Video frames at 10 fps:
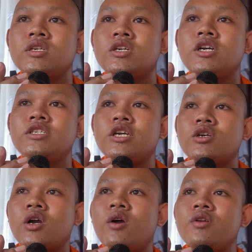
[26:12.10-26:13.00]
Cứ chỉ
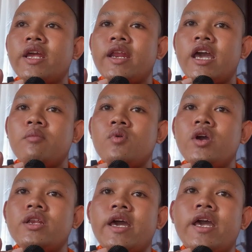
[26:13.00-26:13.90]
cô này nà
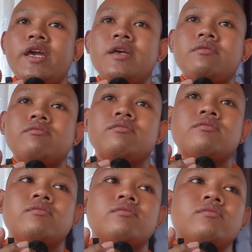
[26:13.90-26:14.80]
mua đây
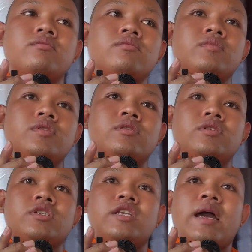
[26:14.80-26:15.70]

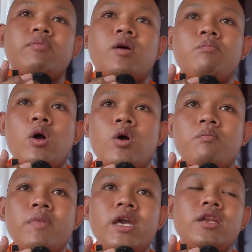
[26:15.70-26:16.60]
đạp đồng
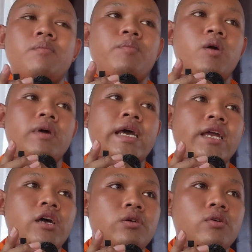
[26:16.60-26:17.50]
bông miên ở bông mà đai
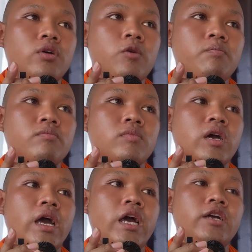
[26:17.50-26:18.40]
đai cổ rốt
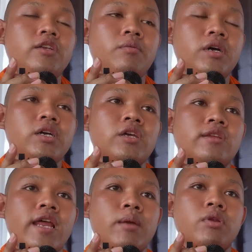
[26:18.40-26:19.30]
hài thơ tờ
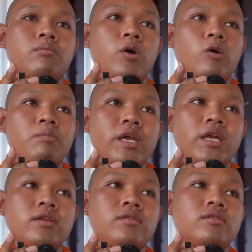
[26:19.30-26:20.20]
tan đồng bông
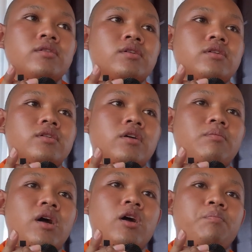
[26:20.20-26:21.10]
miên rồi
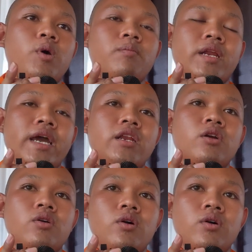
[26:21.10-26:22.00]
bỏ ở bông mà đai đai
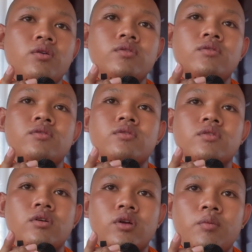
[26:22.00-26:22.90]
cổ
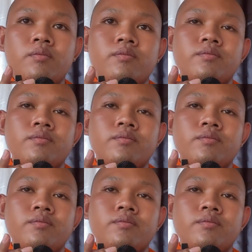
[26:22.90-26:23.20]
rốt